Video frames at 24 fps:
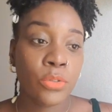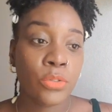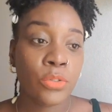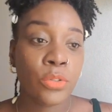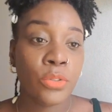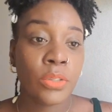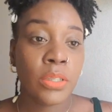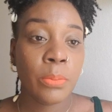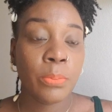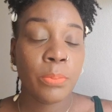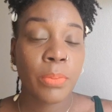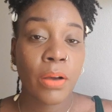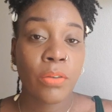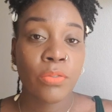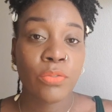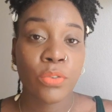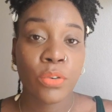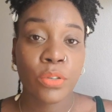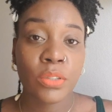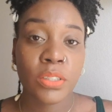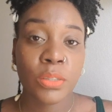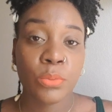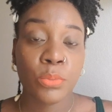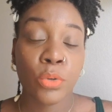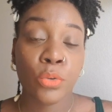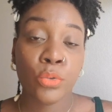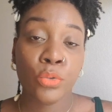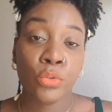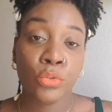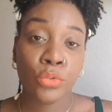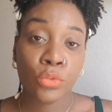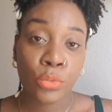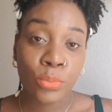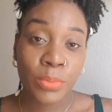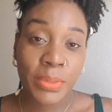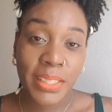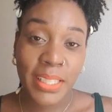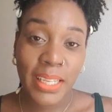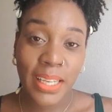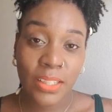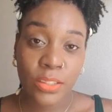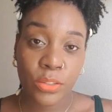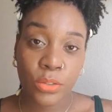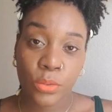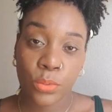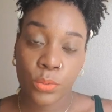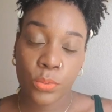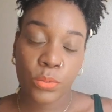Ce n'est pas forcément une
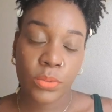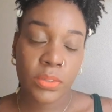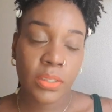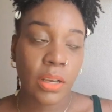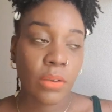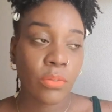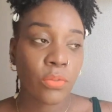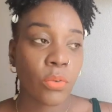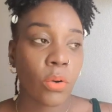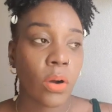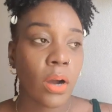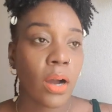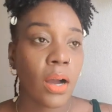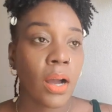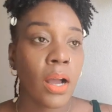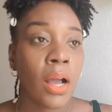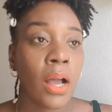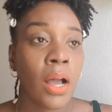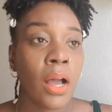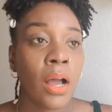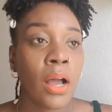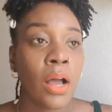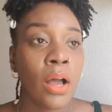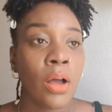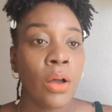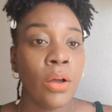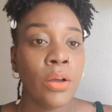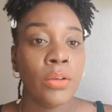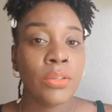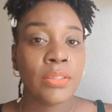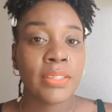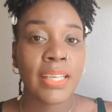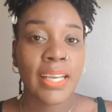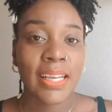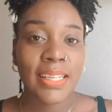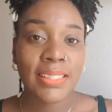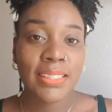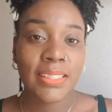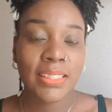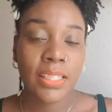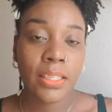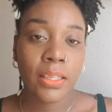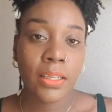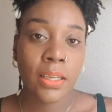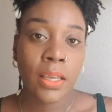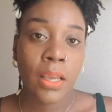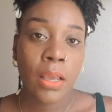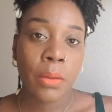obligation d'avoir un
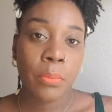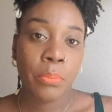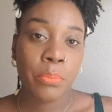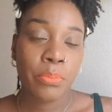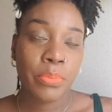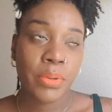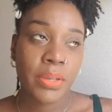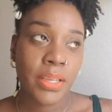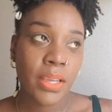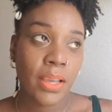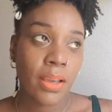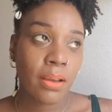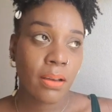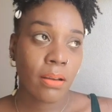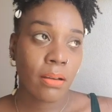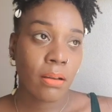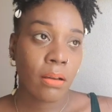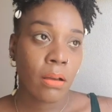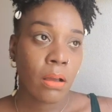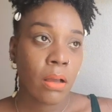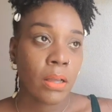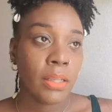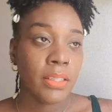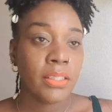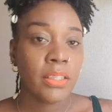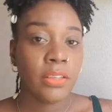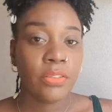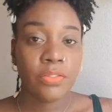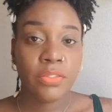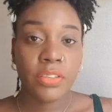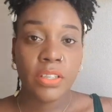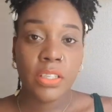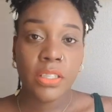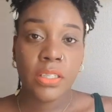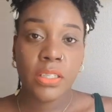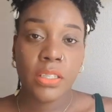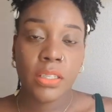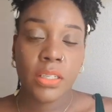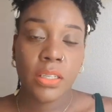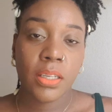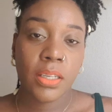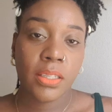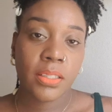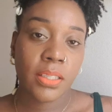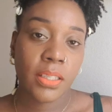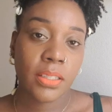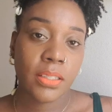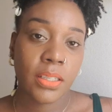tracé bien défini,
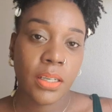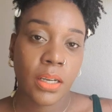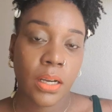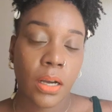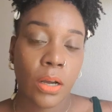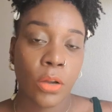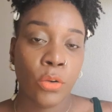etc.